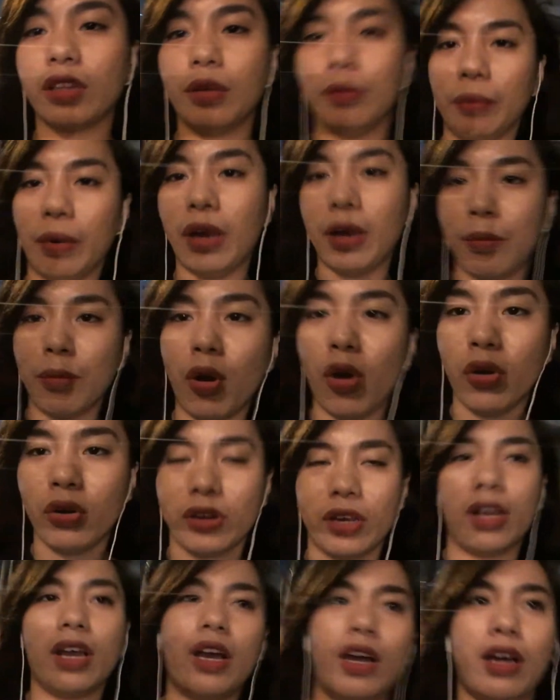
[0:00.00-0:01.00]
'di ba?
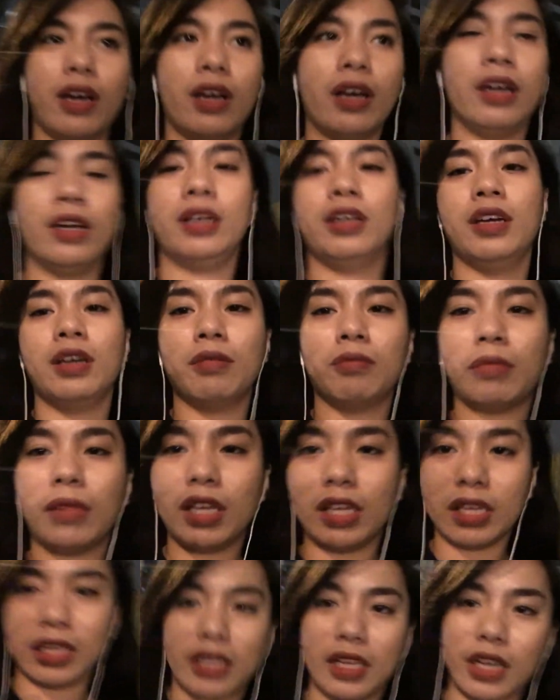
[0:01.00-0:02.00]
Bongga.
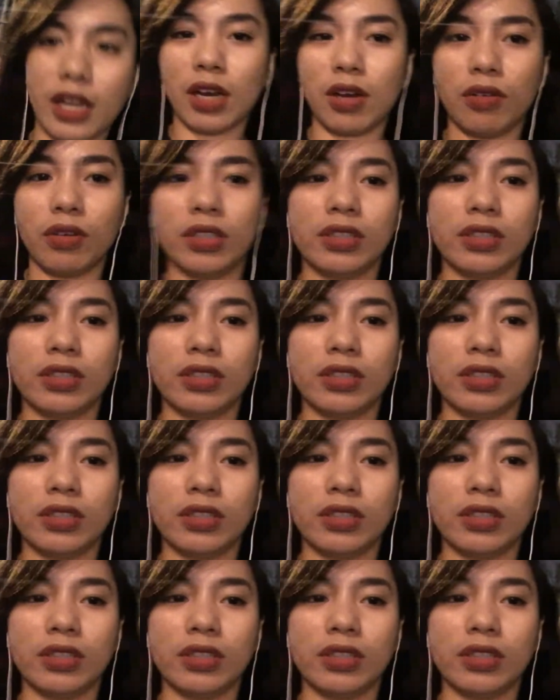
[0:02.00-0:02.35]
Mailaw